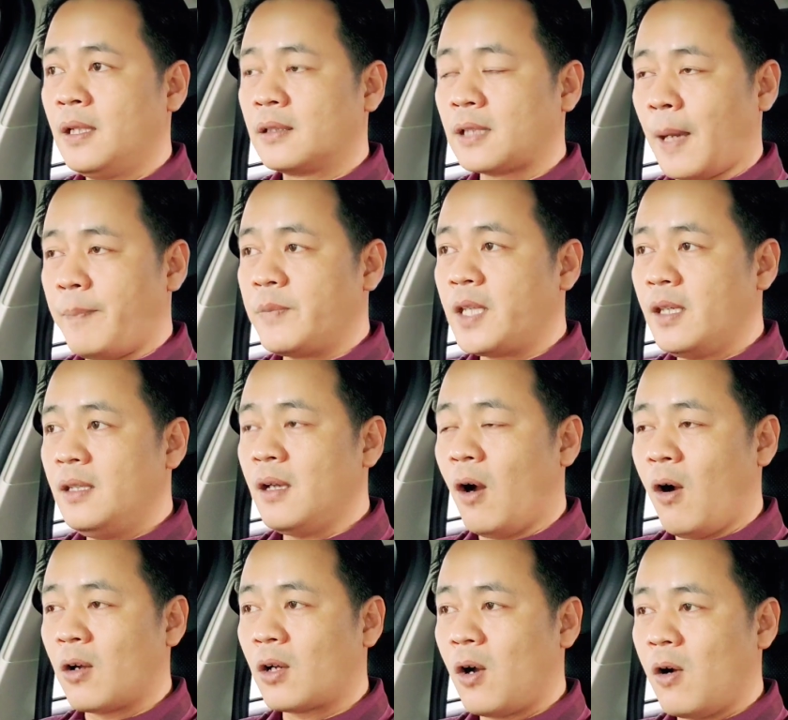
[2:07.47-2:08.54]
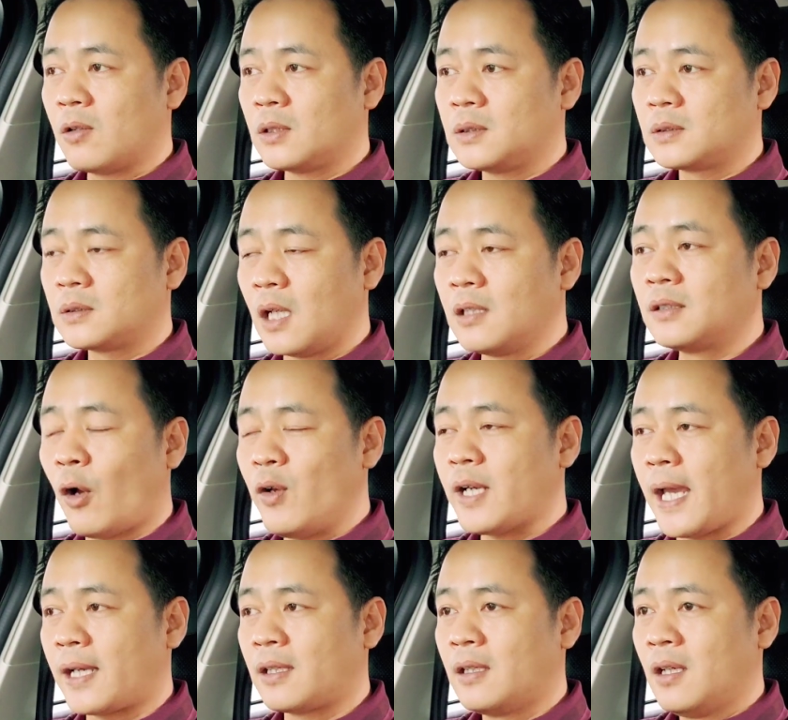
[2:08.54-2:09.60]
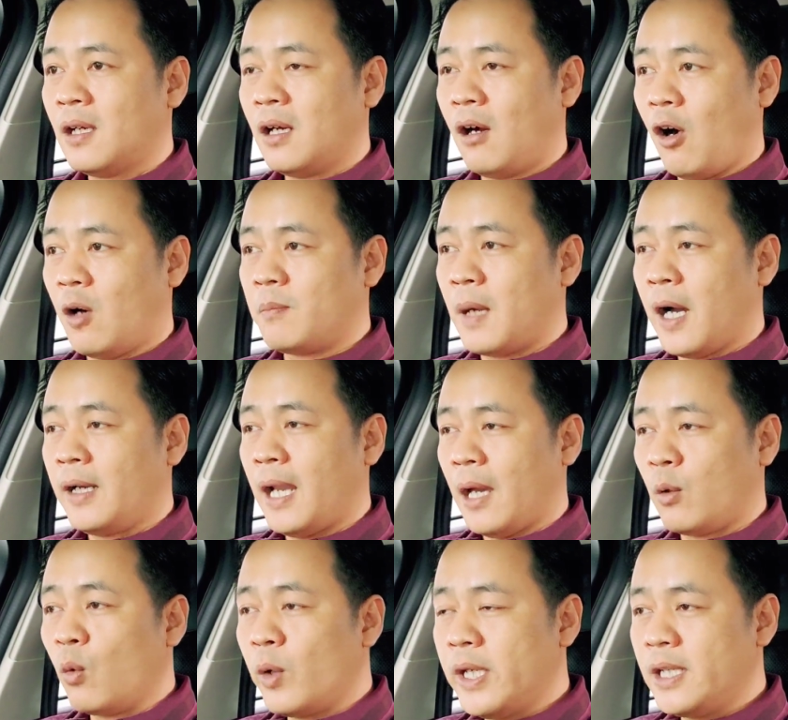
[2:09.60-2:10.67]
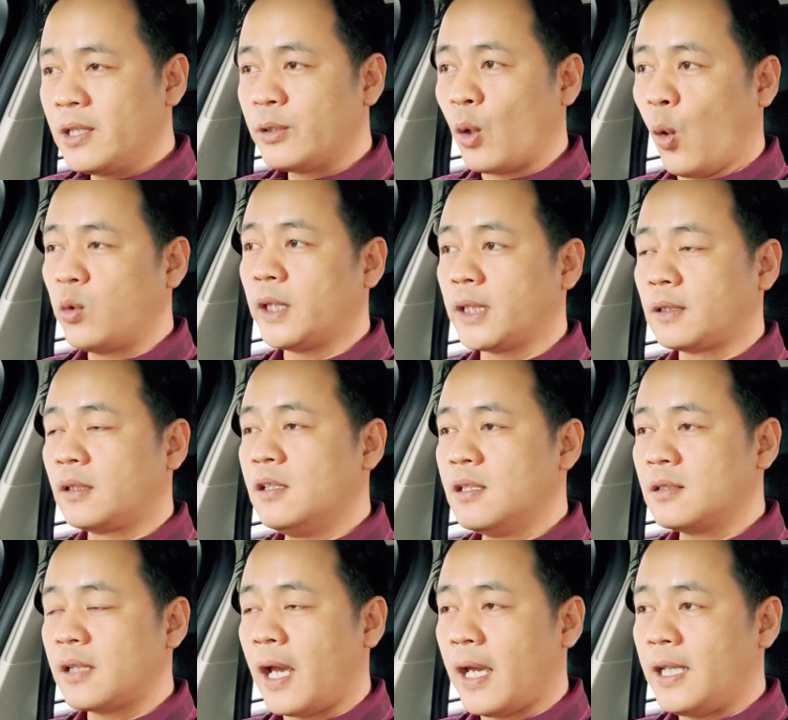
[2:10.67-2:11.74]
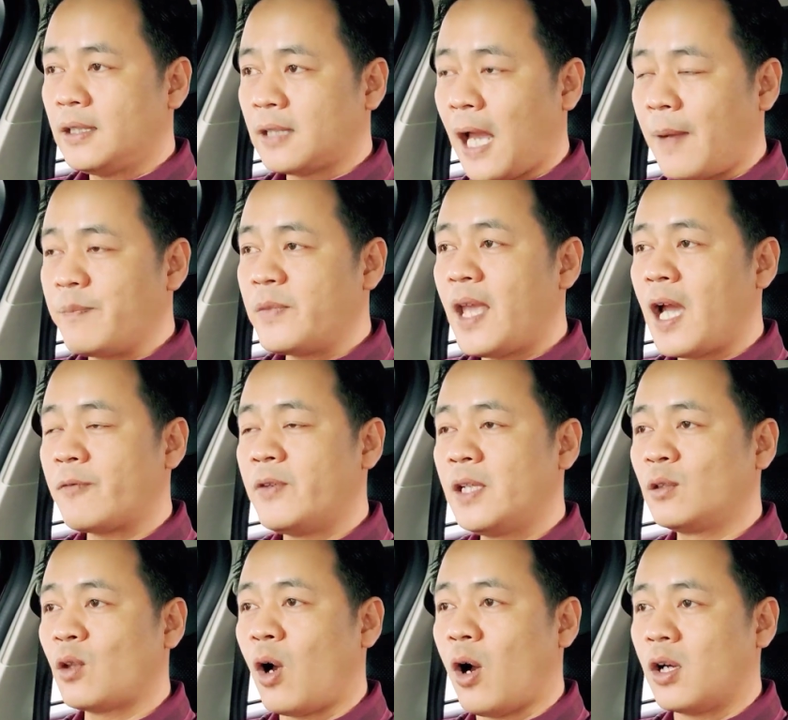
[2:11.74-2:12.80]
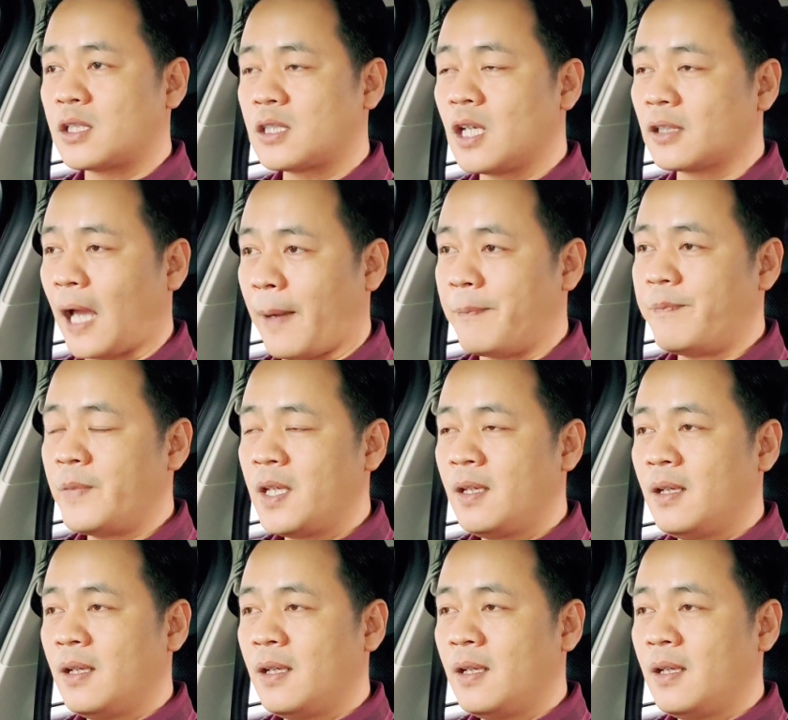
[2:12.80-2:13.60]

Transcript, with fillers: Thậm chí họ còn từng nói rằng họ mời là nguyên Chủ tịch nước để tham gia phiên tòa sơ thẩm